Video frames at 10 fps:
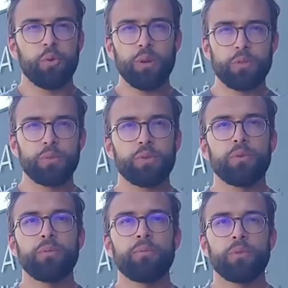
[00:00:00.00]
trois
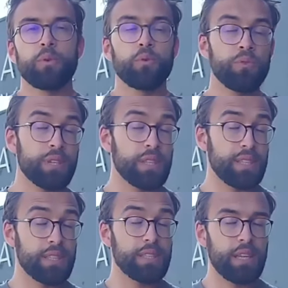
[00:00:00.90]
options, dont une qui
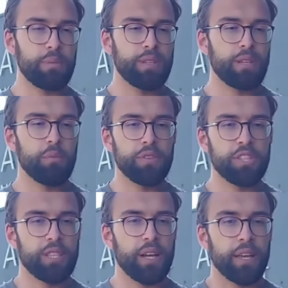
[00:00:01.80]
est systématiquement
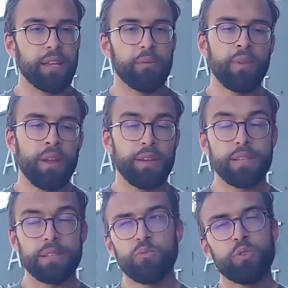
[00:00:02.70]
végétarienne,
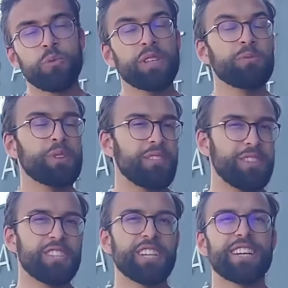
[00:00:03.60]
et si vous me demandez mon
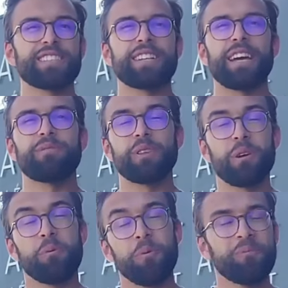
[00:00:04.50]
avis, je dirais que c'est quand même très bon.